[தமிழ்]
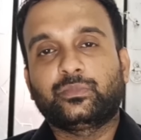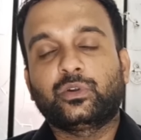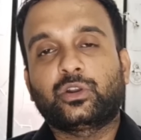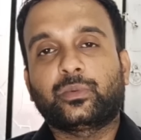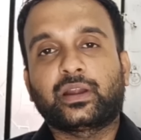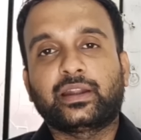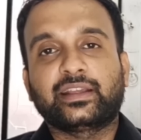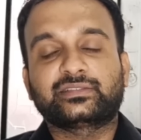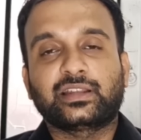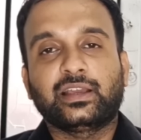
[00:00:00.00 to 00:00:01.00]
போட்டிருப்பாங்க
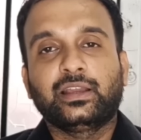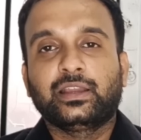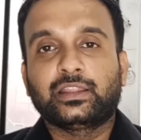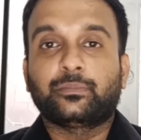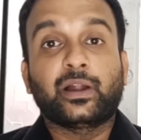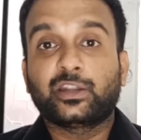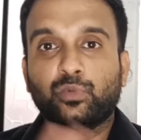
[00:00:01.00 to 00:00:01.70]
டெக்ஸ்ட்டில் இந்த பாட்டு